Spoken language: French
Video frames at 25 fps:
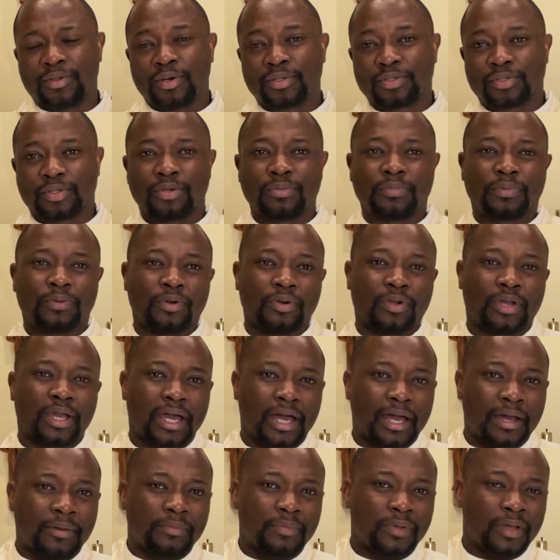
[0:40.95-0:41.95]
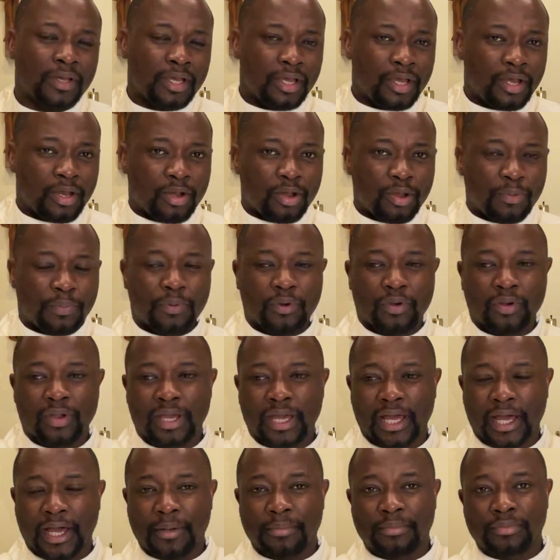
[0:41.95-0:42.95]
autre programme, le
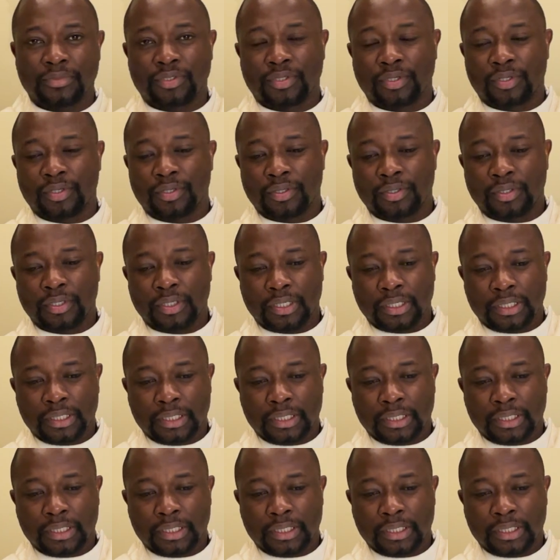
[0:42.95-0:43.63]
programme de